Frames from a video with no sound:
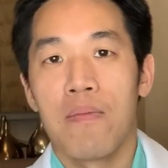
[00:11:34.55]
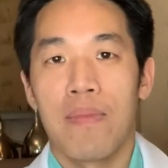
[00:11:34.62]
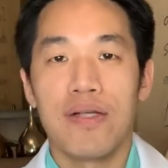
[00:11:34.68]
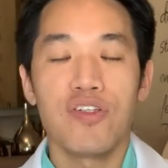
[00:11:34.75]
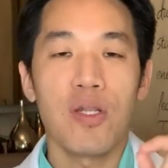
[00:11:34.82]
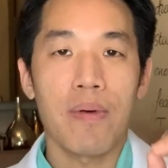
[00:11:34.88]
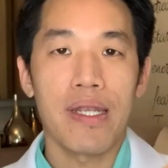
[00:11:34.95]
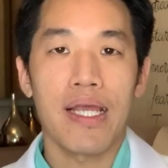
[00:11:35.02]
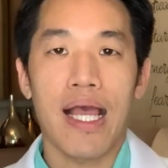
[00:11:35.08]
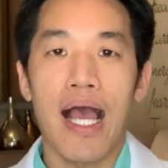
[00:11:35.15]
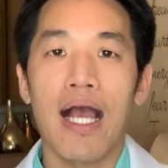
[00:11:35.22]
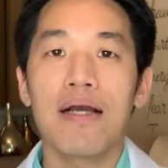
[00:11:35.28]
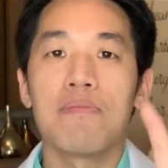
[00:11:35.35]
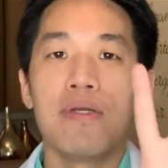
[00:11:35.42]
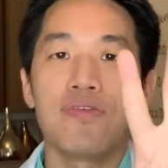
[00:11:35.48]
งั้นสรุปกันอีกค
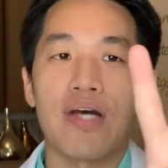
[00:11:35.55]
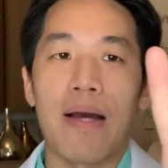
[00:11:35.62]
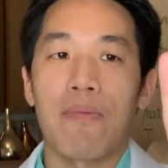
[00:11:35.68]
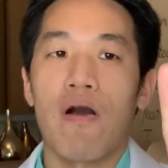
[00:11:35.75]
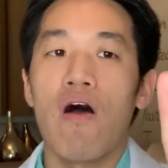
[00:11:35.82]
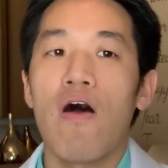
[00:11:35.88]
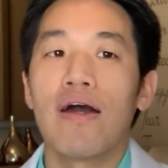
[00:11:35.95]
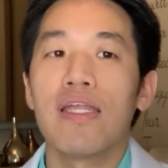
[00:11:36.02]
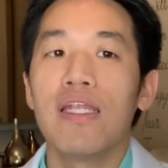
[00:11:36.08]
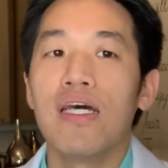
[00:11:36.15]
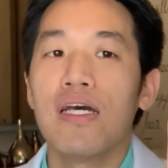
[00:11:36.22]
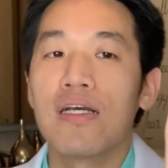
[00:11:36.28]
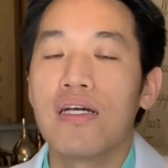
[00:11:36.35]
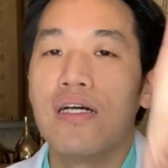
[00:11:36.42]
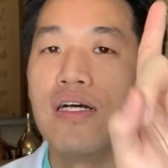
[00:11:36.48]
รั้งมี3ข้ออัน
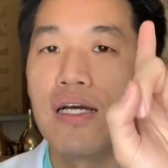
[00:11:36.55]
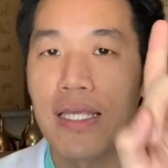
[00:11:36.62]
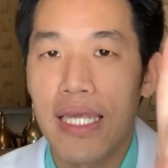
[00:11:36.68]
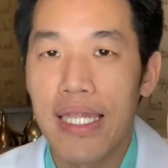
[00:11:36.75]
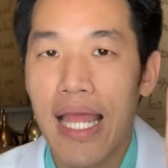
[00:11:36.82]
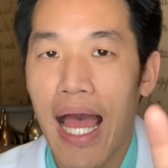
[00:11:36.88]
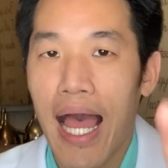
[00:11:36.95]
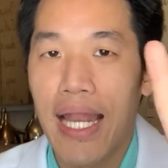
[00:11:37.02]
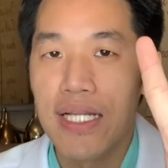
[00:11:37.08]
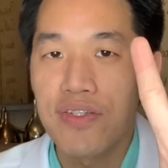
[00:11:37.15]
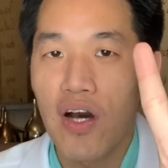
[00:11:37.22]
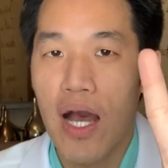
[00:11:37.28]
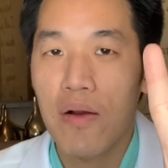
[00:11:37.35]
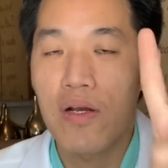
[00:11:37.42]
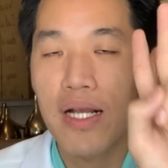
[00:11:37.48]
ที่1คือกินยาอันที่
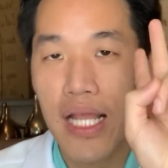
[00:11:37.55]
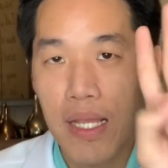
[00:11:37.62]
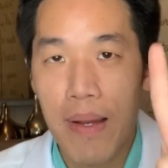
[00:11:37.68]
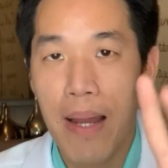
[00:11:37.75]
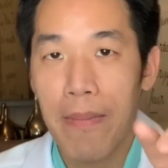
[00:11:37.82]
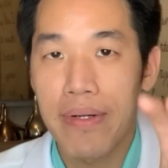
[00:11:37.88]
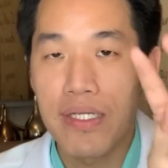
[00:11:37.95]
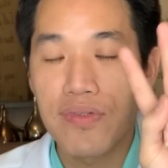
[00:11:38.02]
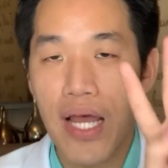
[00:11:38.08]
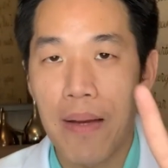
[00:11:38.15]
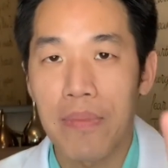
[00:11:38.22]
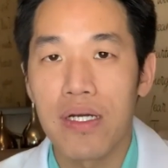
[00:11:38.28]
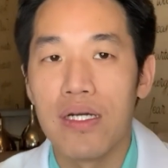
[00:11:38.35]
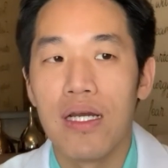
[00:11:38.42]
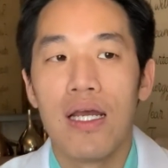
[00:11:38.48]
2คือกายภาพอันที่
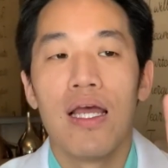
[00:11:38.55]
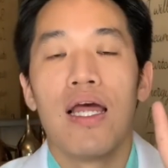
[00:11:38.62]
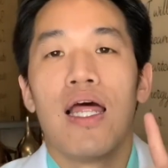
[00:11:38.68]
3คือ